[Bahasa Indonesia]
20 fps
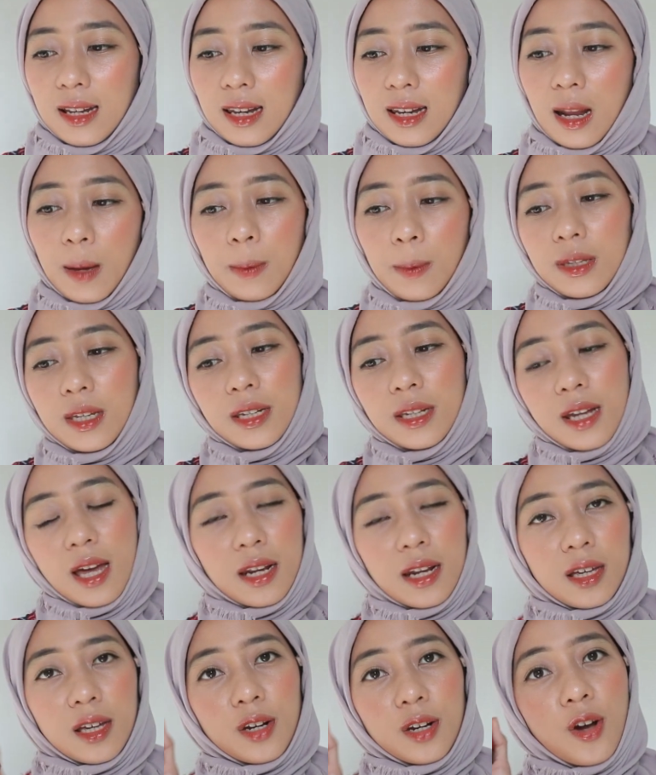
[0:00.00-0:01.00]
namanya
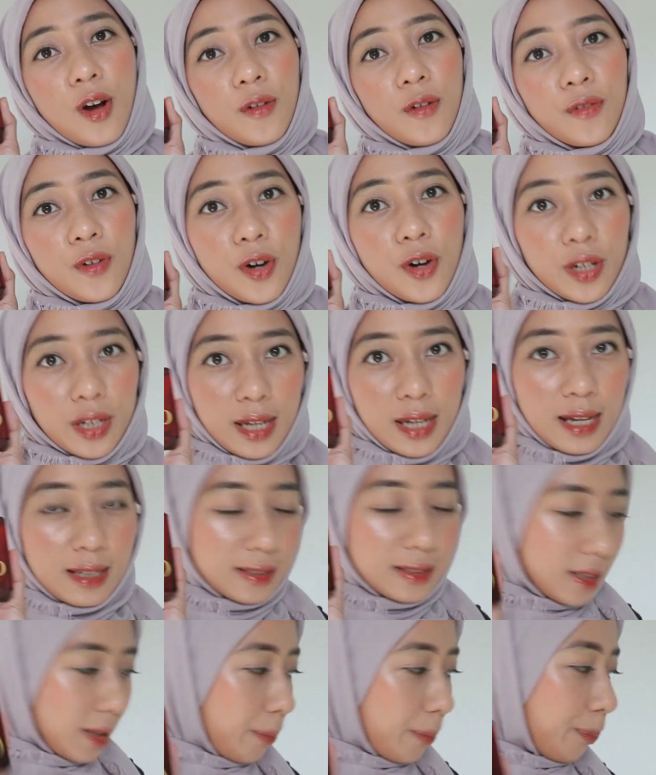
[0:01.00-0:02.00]
Darker of
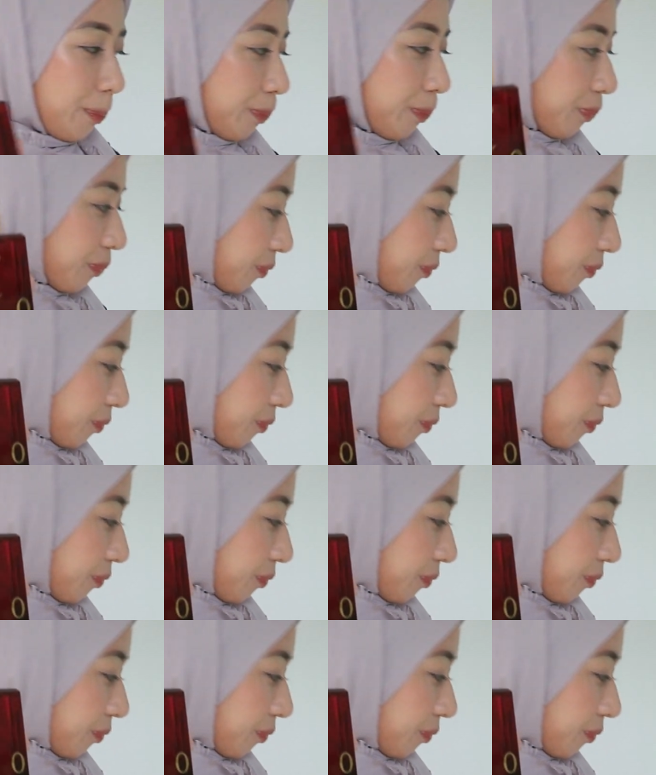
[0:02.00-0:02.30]
Orgasm